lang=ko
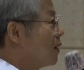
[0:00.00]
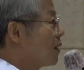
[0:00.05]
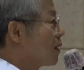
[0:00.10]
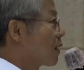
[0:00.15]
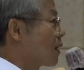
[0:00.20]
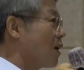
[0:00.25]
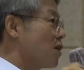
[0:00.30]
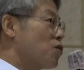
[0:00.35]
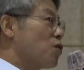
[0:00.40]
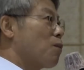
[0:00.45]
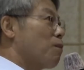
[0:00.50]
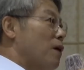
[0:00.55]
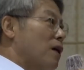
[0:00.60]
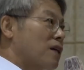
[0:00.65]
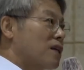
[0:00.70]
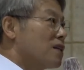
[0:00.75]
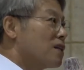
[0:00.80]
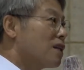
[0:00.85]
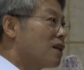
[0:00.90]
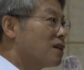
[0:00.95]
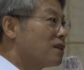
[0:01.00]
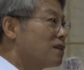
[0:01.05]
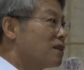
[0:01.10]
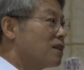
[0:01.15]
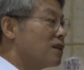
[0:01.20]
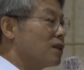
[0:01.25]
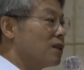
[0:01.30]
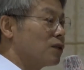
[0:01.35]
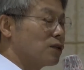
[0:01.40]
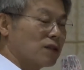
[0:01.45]
계속 박킹이 나는
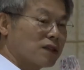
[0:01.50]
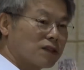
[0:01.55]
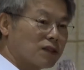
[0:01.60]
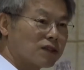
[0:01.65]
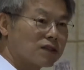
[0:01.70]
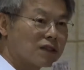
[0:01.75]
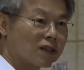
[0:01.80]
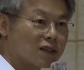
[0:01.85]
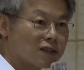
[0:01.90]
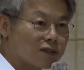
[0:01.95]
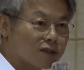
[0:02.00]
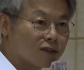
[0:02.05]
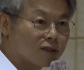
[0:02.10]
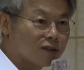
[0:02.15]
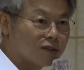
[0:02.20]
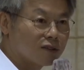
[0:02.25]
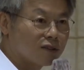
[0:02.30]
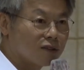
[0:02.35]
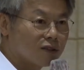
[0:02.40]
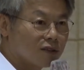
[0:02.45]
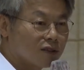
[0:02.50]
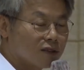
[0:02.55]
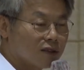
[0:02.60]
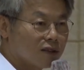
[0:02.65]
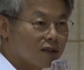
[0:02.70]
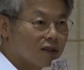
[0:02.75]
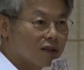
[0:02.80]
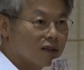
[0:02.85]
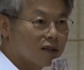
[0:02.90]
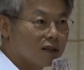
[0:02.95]
거예요. 그러니까 어쩌겠어요?
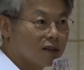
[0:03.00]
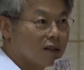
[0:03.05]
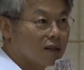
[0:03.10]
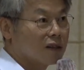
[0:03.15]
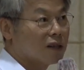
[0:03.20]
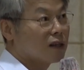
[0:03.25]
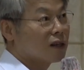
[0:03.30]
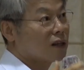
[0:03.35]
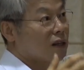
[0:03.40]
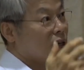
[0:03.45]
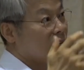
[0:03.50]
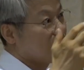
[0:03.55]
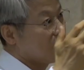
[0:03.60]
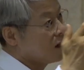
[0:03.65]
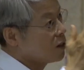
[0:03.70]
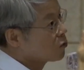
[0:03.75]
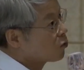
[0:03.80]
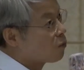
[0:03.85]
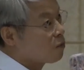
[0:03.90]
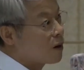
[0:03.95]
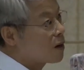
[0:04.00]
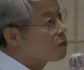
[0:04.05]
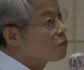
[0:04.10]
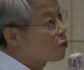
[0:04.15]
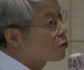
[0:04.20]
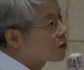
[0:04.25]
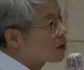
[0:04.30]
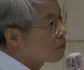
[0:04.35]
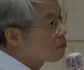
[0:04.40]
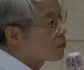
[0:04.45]
계속
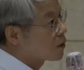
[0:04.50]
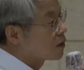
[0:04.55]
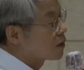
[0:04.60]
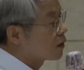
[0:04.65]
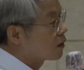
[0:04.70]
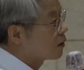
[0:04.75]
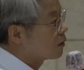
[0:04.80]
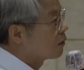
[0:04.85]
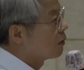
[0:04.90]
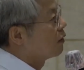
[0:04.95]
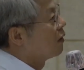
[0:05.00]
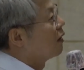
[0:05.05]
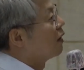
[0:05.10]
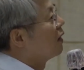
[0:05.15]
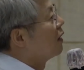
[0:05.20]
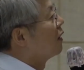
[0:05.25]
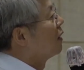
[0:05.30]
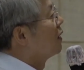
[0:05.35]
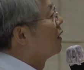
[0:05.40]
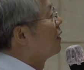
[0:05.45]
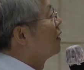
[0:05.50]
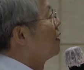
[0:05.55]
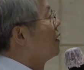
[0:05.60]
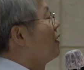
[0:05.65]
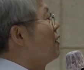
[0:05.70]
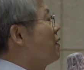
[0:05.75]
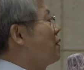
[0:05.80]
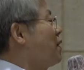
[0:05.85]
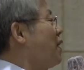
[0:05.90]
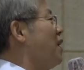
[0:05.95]
발목이 잡힌 거예요.
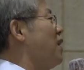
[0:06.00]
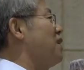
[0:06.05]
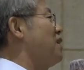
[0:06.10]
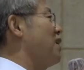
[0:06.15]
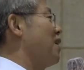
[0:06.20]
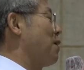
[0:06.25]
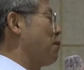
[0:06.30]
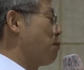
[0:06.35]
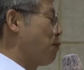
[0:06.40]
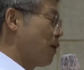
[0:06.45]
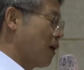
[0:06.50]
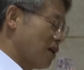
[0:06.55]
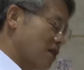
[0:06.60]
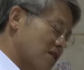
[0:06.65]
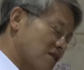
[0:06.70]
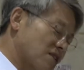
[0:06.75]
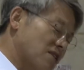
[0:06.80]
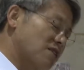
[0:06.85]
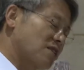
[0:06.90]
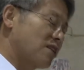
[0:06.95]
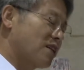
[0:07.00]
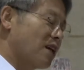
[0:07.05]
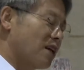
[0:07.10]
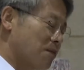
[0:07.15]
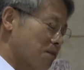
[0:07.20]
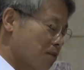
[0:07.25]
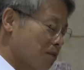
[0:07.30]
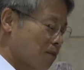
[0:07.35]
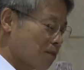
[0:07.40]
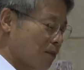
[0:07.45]
세상에
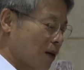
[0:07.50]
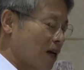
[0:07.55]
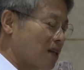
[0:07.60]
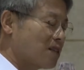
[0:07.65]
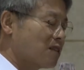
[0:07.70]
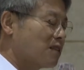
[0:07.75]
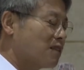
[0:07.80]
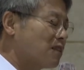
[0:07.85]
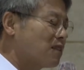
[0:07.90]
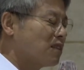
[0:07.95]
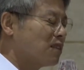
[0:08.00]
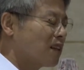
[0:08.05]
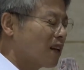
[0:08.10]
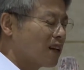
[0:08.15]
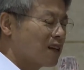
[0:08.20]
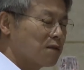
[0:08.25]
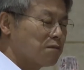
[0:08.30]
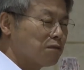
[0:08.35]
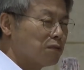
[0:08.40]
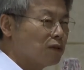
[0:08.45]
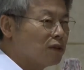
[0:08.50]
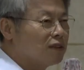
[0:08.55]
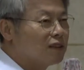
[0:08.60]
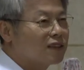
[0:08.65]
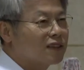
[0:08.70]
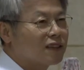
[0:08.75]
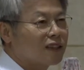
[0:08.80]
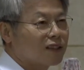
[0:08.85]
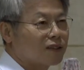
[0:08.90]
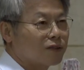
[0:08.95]
패스트랙패스트랙이
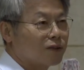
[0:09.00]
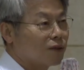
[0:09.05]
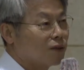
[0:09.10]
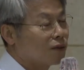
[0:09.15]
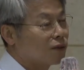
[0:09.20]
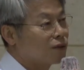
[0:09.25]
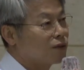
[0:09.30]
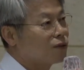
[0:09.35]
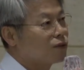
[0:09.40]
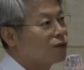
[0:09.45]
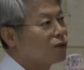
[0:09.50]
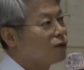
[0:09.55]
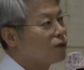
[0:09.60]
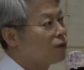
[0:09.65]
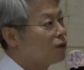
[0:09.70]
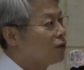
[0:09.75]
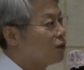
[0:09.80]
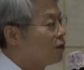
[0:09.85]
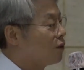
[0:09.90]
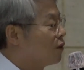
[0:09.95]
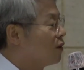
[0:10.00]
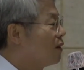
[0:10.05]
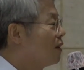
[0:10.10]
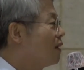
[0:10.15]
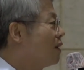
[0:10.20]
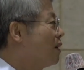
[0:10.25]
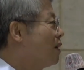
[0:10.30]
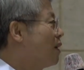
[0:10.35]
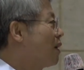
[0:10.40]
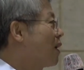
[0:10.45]
무엇이라요. 그리고
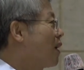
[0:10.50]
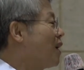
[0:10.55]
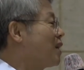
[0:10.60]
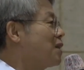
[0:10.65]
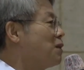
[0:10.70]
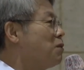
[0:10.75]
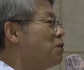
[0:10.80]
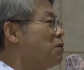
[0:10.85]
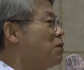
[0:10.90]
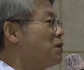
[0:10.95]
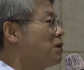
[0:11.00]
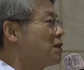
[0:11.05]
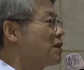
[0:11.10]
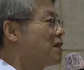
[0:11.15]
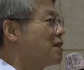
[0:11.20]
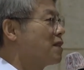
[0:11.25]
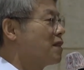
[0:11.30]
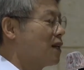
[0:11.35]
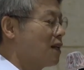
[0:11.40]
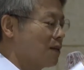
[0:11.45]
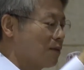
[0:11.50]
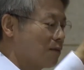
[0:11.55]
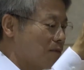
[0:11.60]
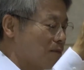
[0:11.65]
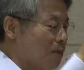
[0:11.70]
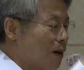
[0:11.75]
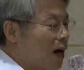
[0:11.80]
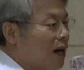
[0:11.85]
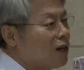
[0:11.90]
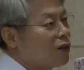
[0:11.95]
가사 어. 보면 진짜
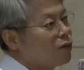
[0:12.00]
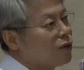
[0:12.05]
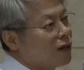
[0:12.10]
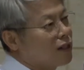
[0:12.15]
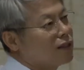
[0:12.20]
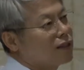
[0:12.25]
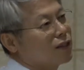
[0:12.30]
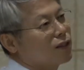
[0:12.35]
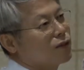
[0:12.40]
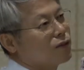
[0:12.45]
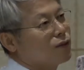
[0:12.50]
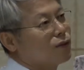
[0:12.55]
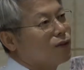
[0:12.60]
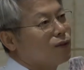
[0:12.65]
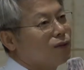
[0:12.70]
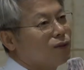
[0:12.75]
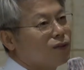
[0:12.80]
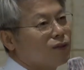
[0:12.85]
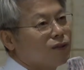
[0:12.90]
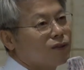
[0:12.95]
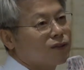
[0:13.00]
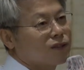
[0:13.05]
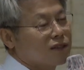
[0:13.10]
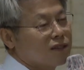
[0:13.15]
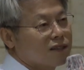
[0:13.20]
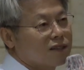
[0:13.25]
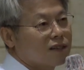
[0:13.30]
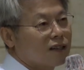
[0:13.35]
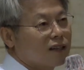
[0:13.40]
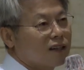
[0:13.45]
말도 아니에요.
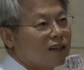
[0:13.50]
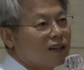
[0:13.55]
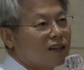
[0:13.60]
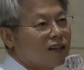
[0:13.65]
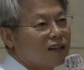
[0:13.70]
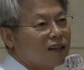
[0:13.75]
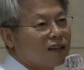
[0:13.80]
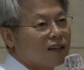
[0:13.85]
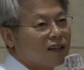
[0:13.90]
진짜.